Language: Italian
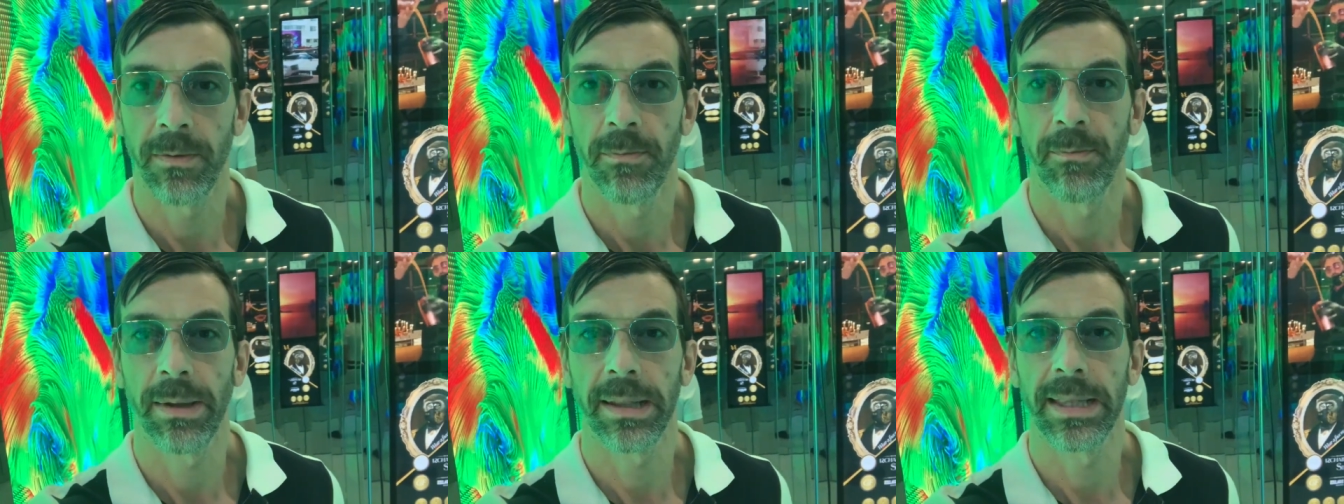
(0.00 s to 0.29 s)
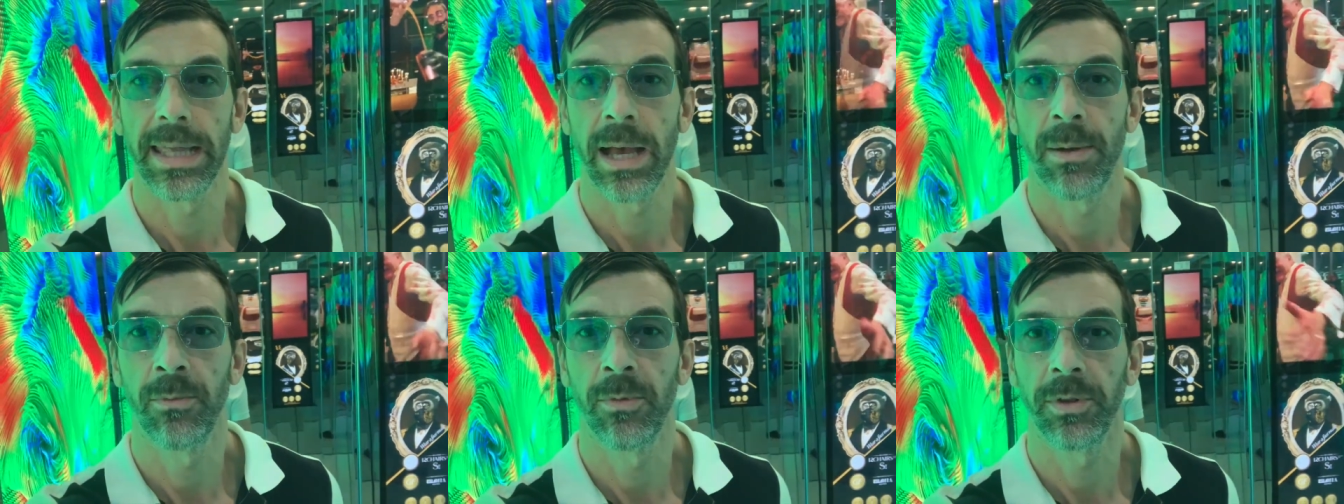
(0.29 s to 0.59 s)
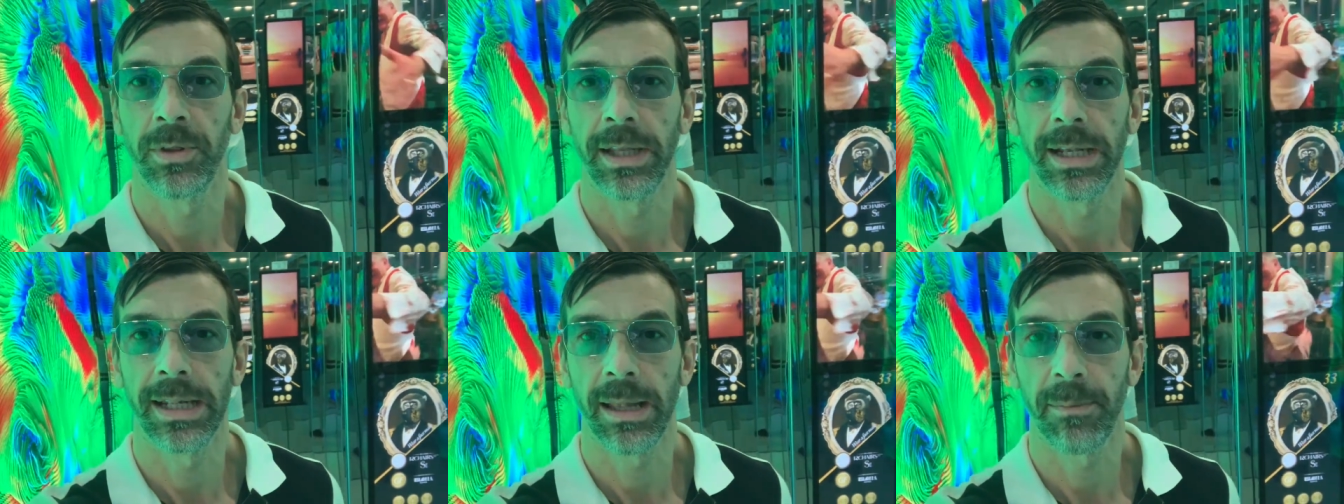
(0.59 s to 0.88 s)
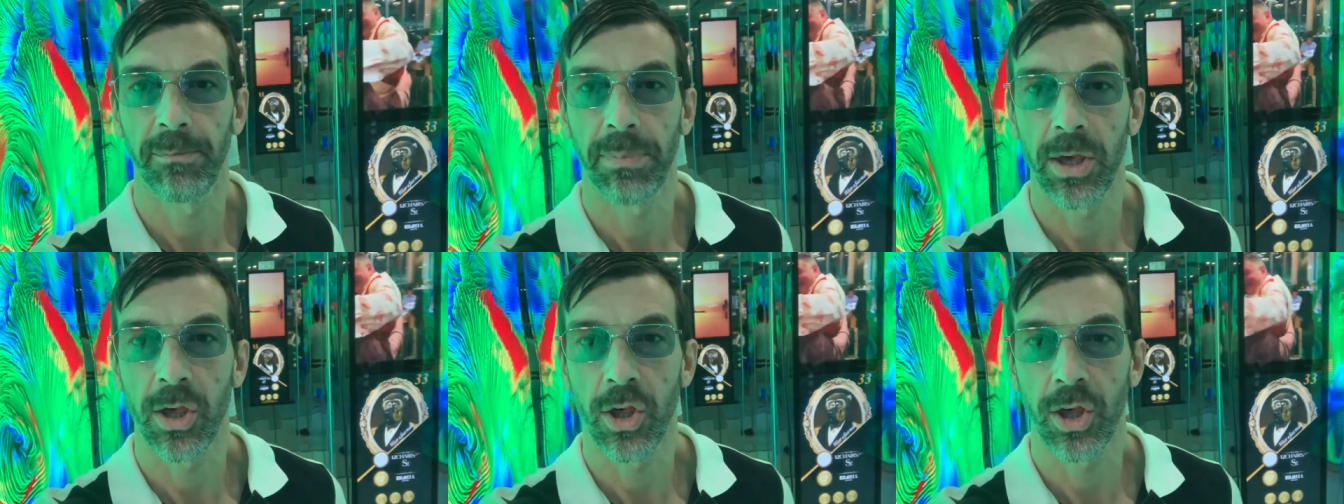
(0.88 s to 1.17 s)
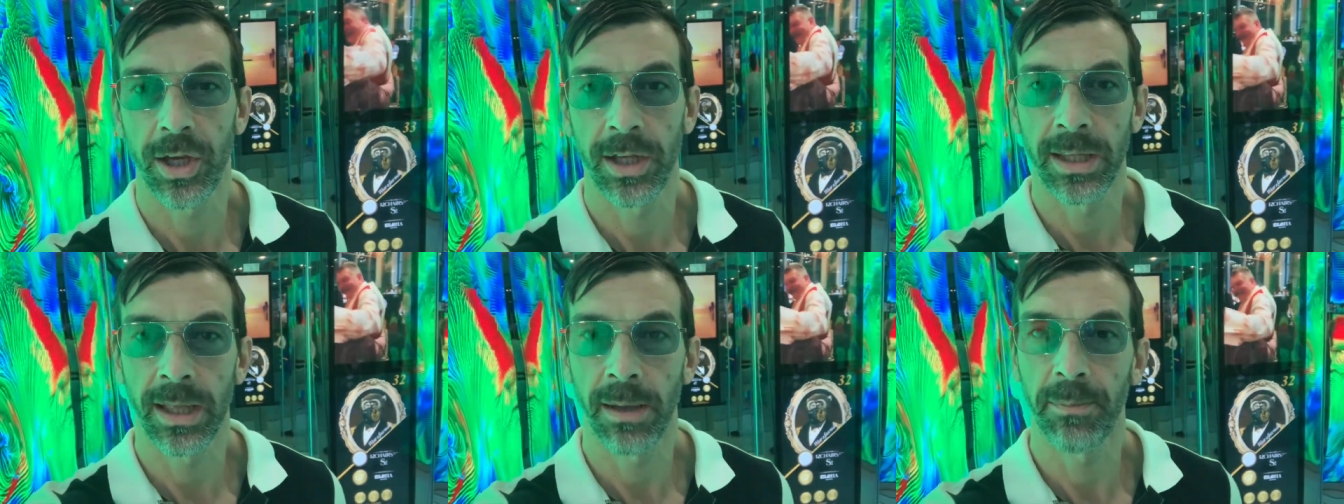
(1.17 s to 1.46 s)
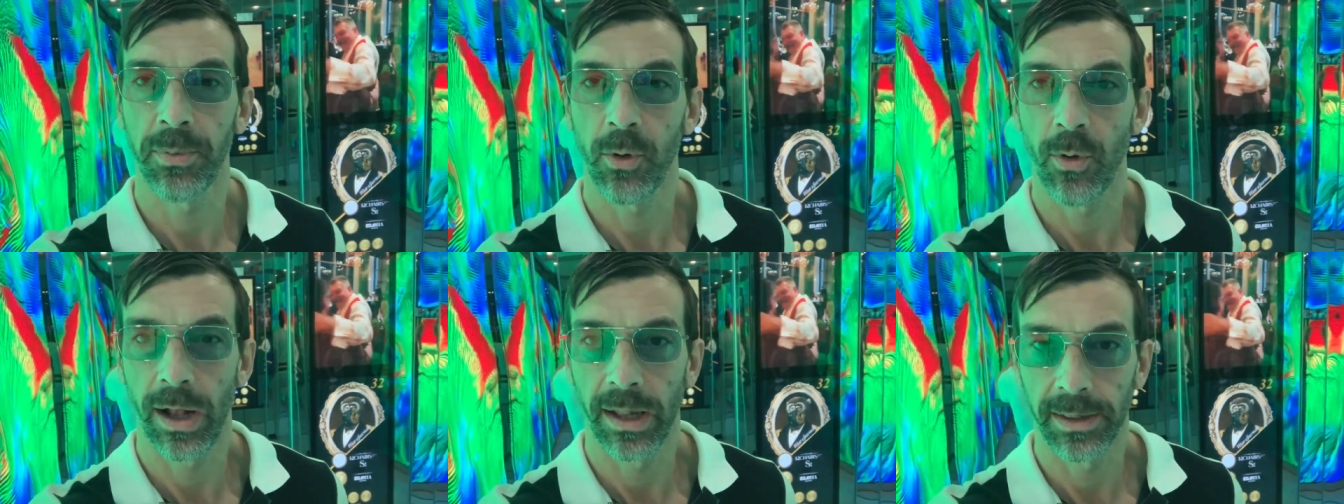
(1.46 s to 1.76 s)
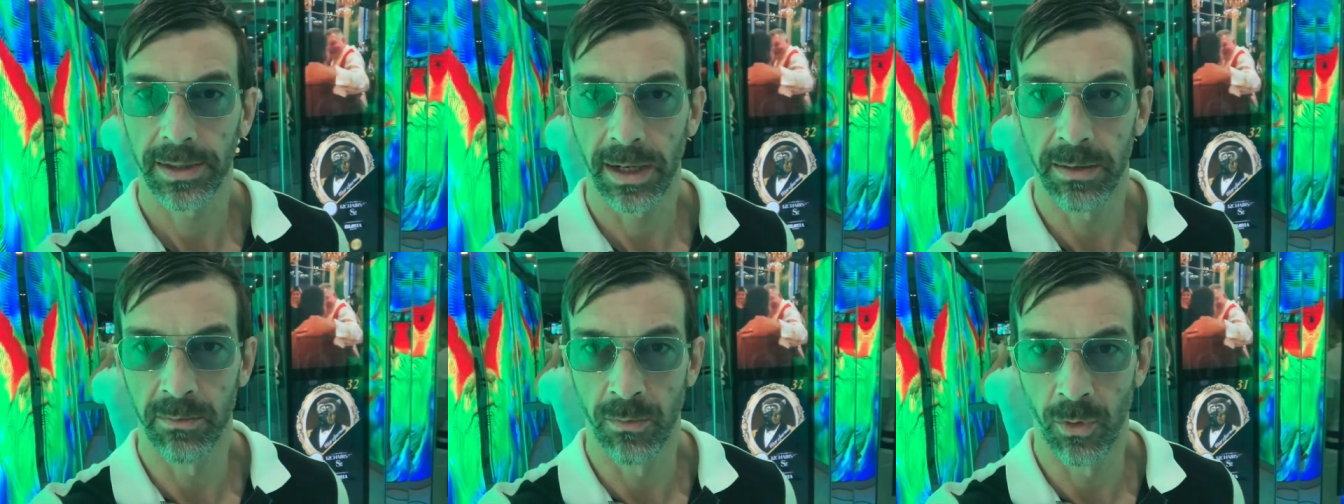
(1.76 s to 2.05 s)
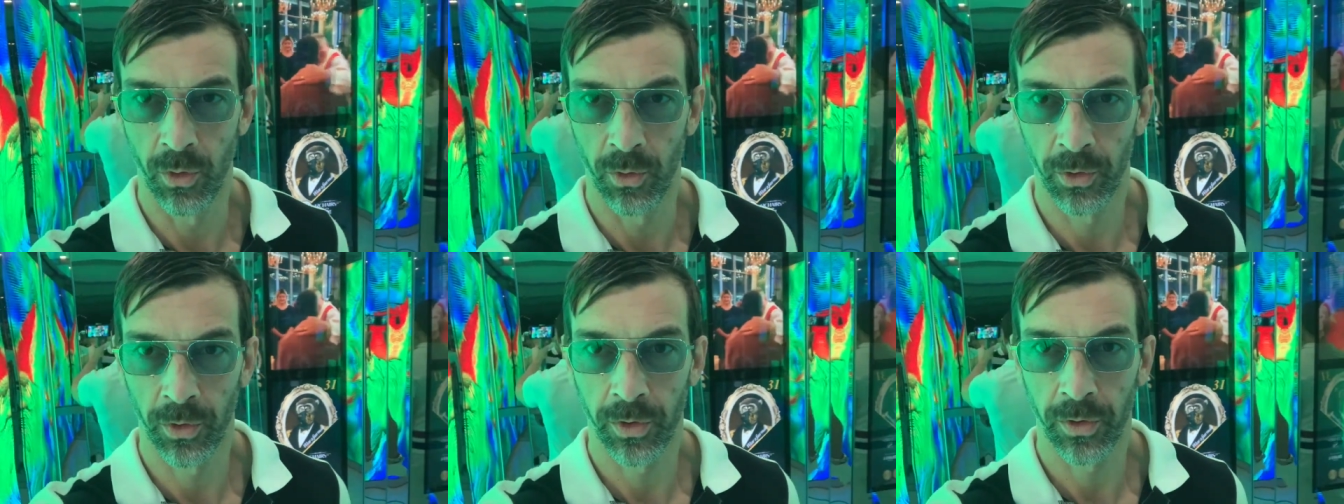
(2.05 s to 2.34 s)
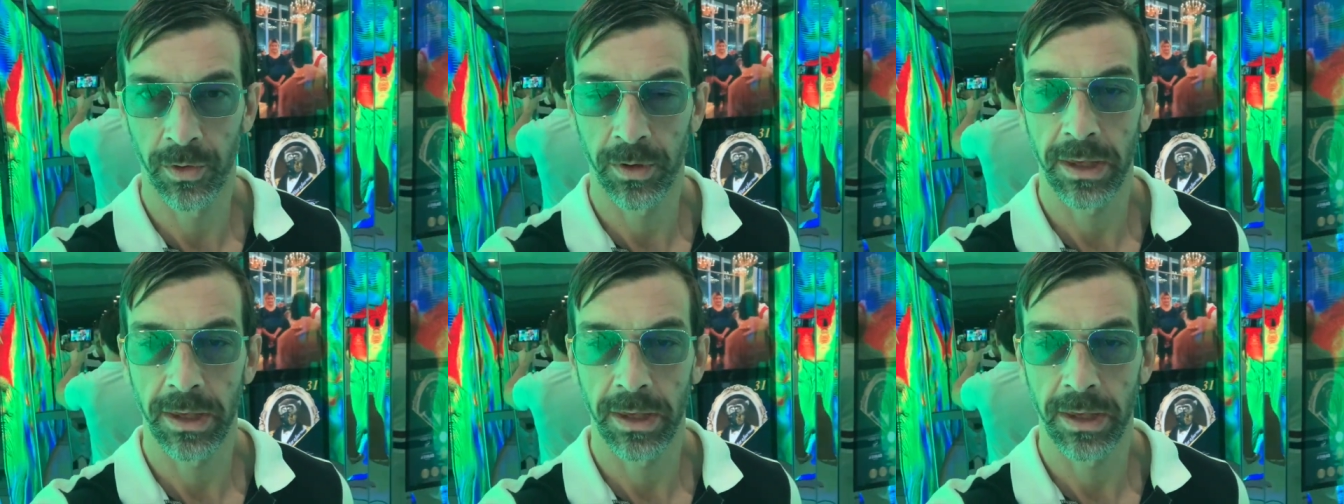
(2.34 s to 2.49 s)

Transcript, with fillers: parliamo della piscina più alta al mondo.